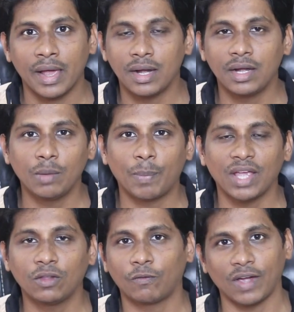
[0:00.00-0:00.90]
రెండింటి
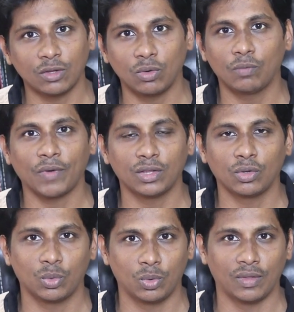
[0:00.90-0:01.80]
ప్రైస్ ఫైవ్ థౌసండ్ ఫైవ్
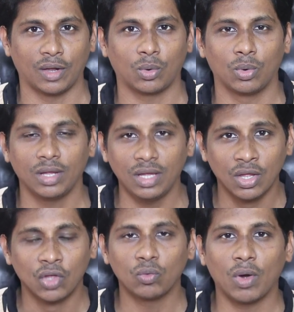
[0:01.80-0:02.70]
థౌసండ్ ఉండింది అనుకోండి
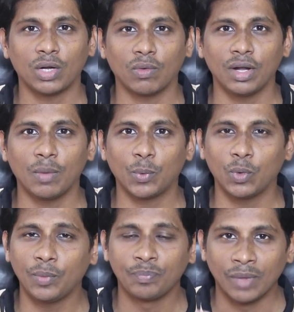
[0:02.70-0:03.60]
సో
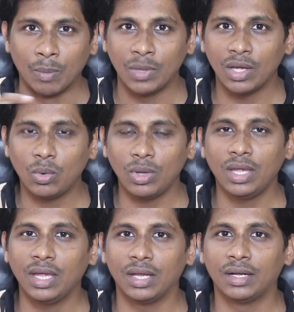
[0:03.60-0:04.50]
అటువంటిప్పుడు మీకు
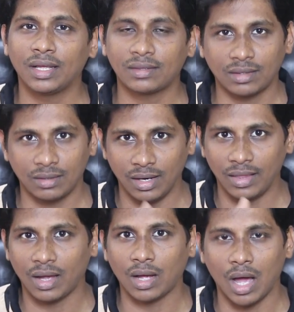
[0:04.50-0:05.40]
ఈ ఇంటెక్స్
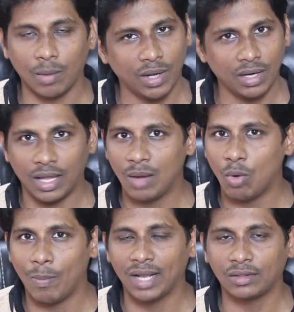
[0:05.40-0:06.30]
లేదా కార్బన్ ఏ
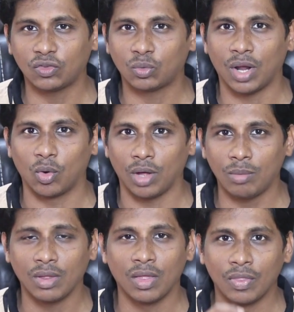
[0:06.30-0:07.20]
మొబైల్ తీసుకున్నా కూడా
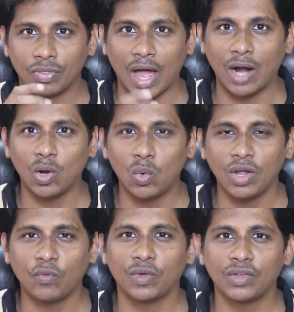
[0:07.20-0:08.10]
దానిలో
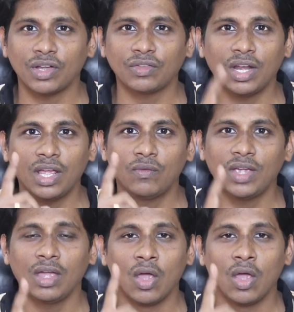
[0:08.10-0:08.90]
ఉండే ఫీచర్స్ అనేవి